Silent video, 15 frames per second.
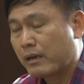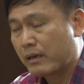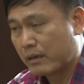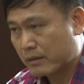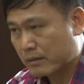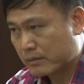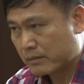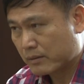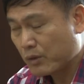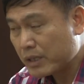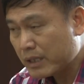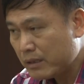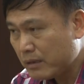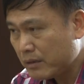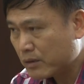Ờ, đôi
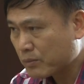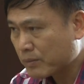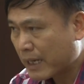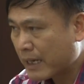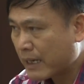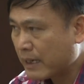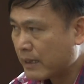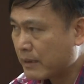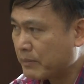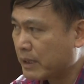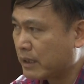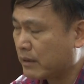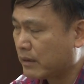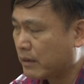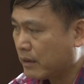khi chúng ta
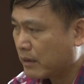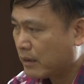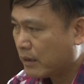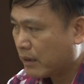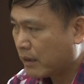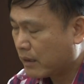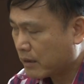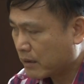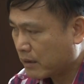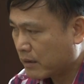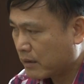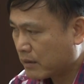bị ờ,